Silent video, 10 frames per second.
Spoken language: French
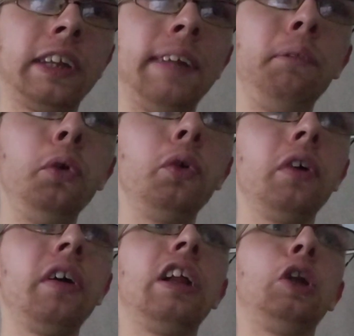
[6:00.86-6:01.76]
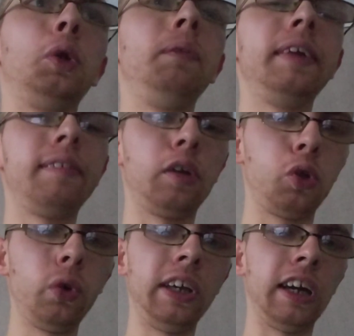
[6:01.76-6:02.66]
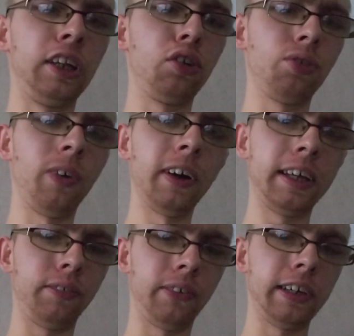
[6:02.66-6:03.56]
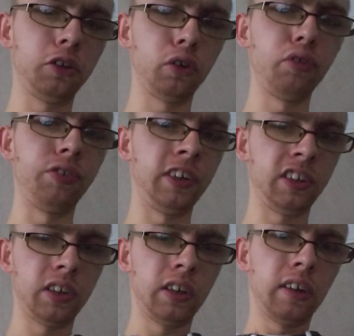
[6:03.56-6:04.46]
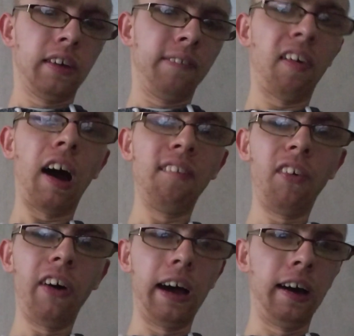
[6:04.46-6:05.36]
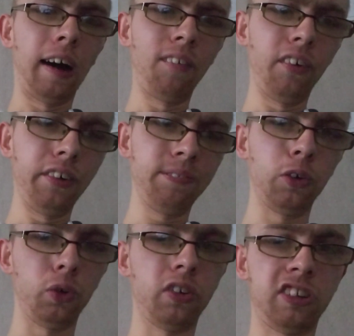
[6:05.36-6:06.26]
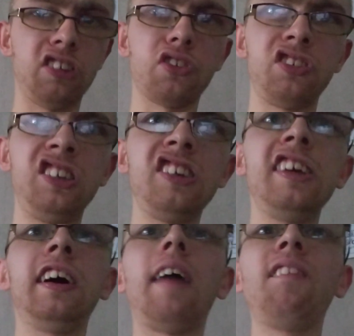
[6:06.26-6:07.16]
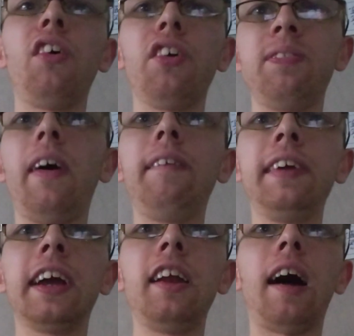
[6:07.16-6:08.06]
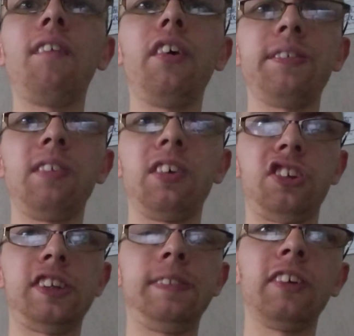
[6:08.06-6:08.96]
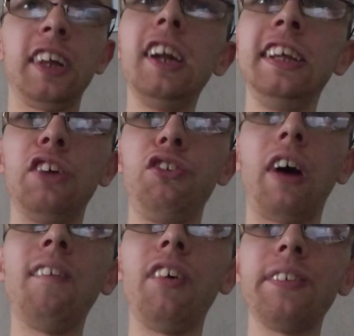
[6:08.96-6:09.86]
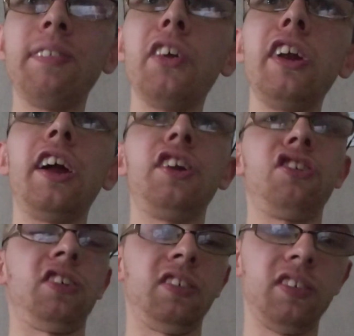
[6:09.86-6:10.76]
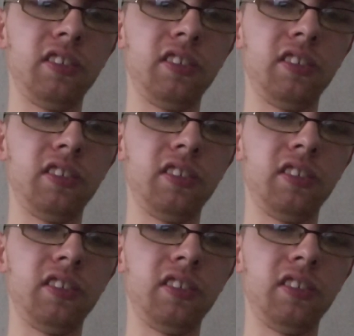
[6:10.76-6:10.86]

début 2022, il y a des choix qui vont être faits par rapport à un rapprochement. Donc c'est ce que je disais, un rapprochement amical, rapprochement sentimental. Il y a du rapprochement dans l'air, les gens.